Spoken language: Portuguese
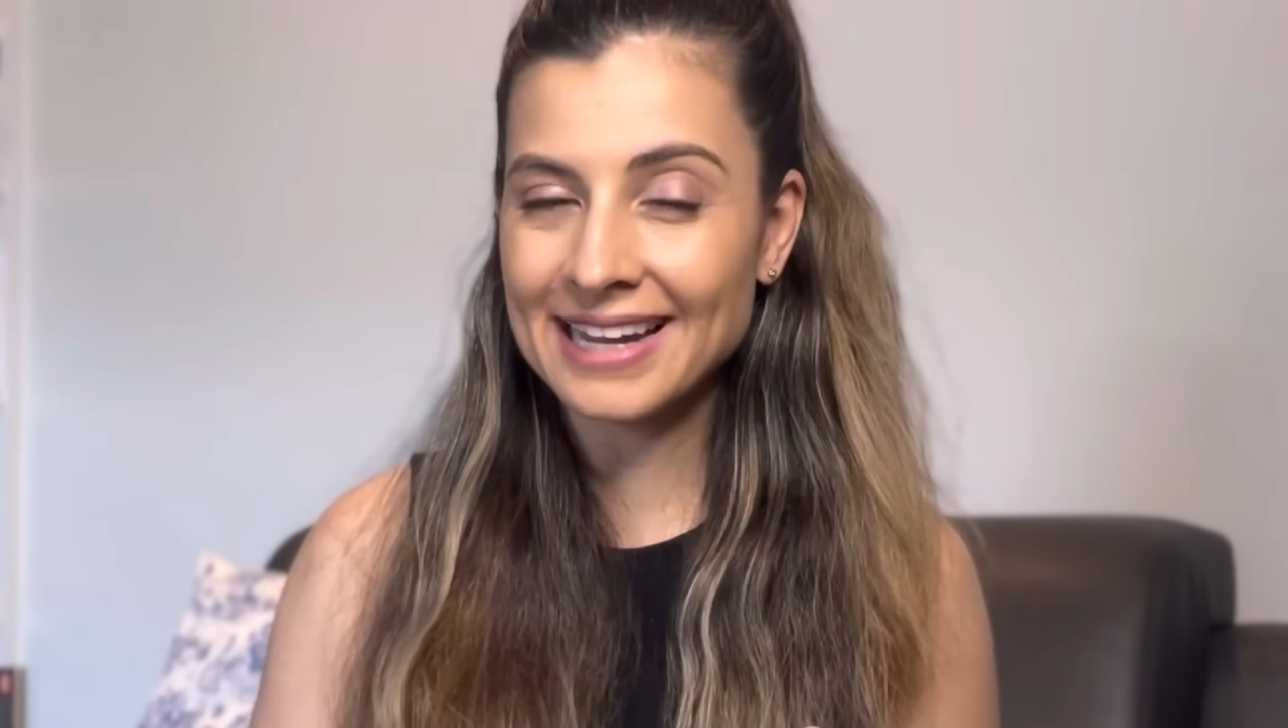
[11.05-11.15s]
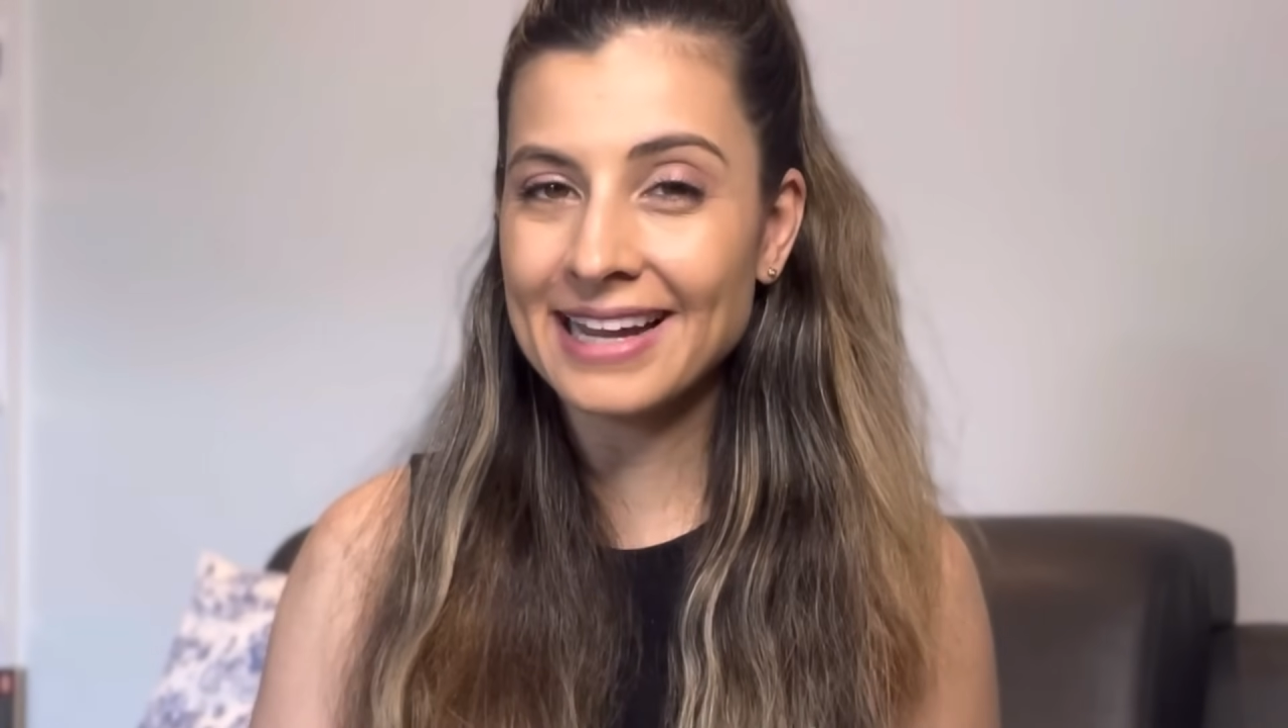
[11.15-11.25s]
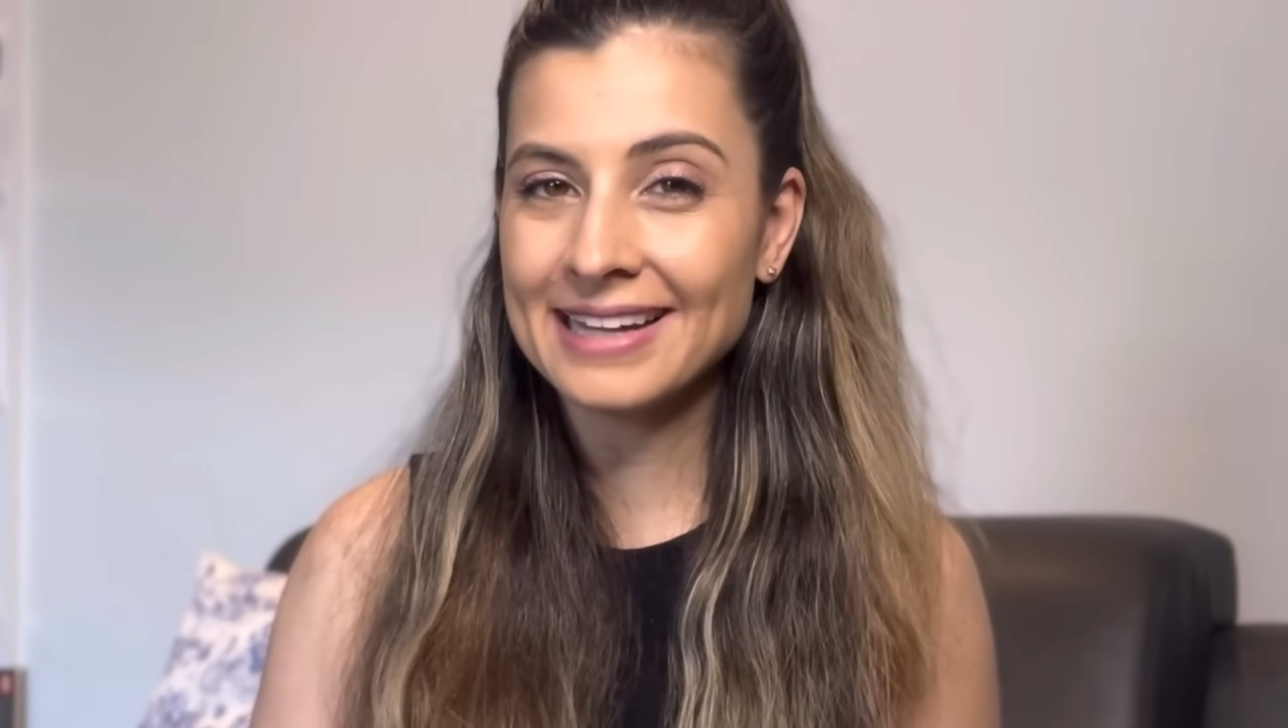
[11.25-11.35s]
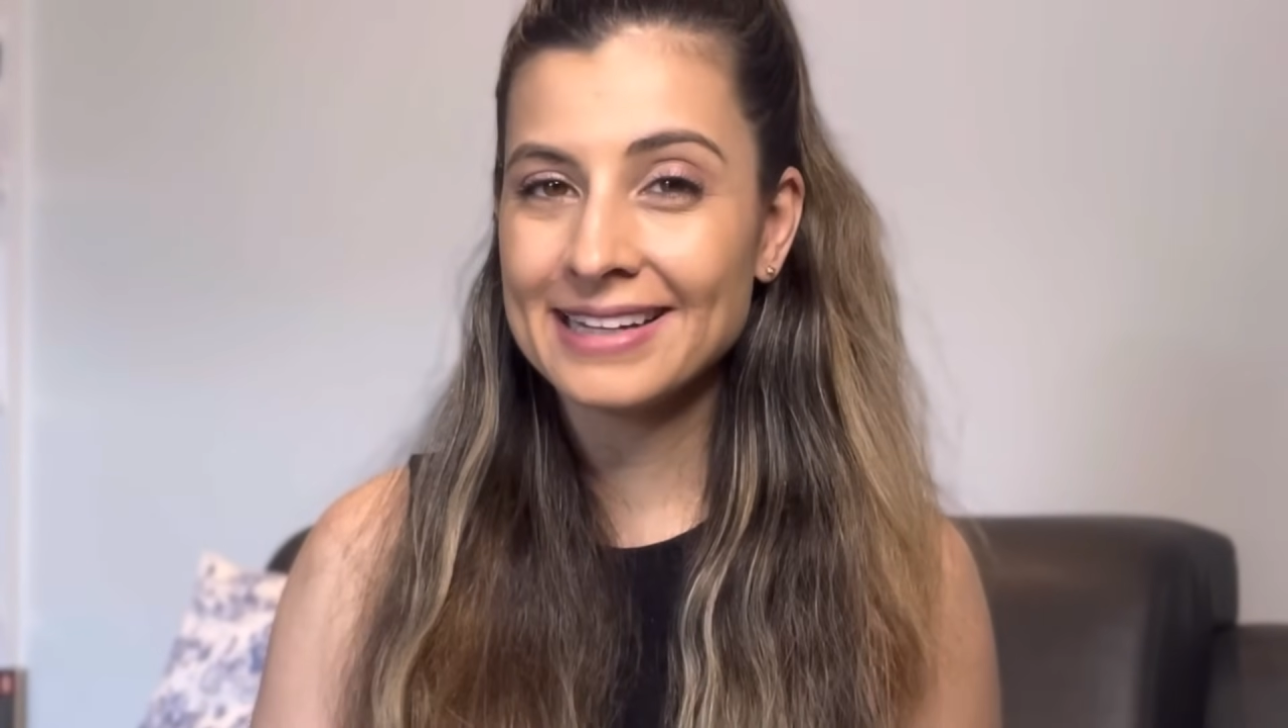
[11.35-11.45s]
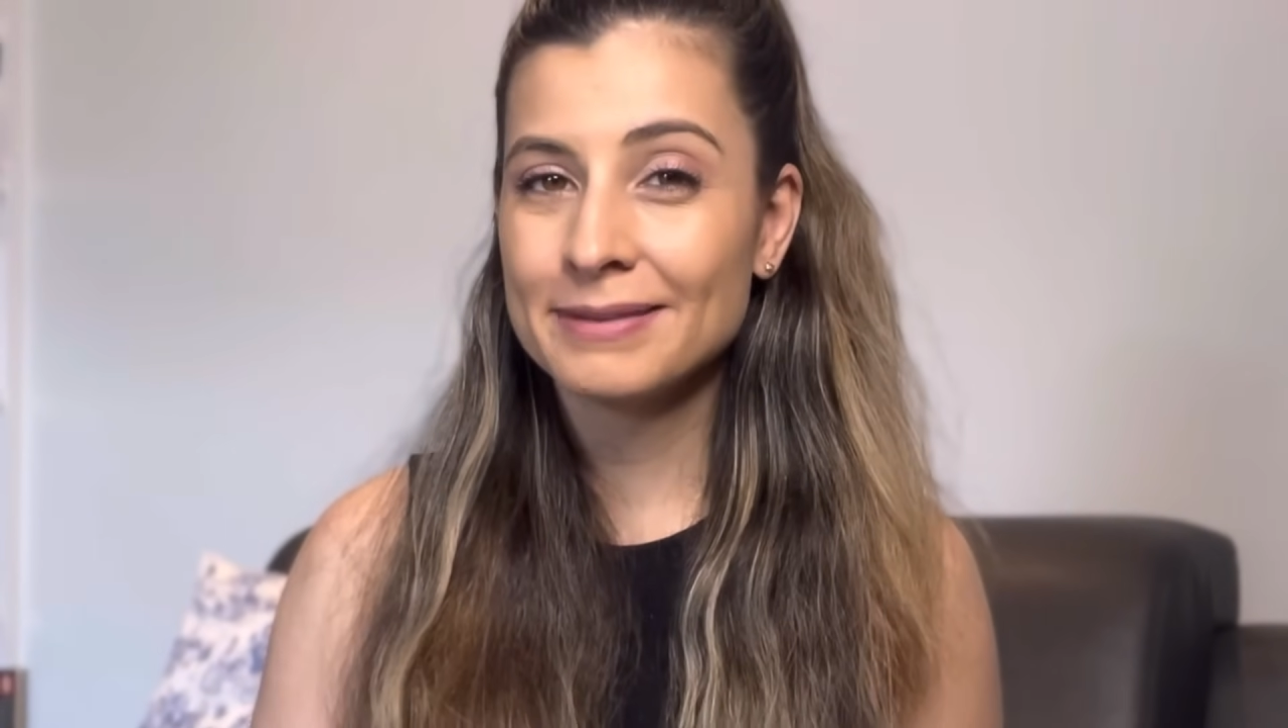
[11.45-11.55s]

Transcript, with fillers: tá?